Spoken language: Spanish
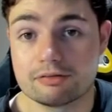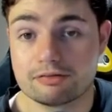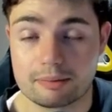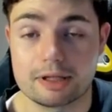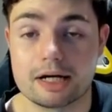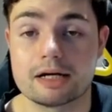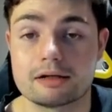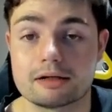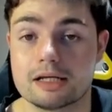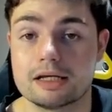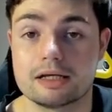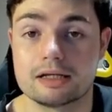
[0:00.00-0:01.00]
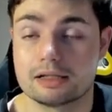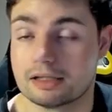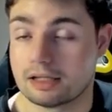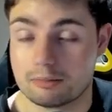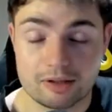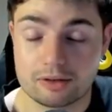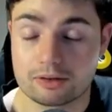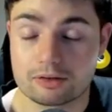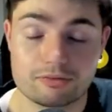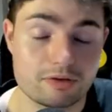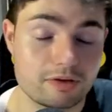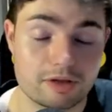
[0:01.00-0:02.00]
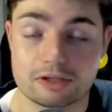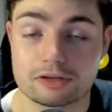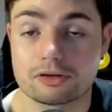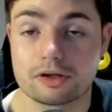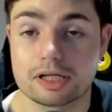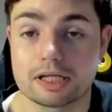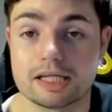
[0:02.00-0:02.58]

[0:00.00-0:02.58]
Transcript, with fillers: Fabián del medio centro de,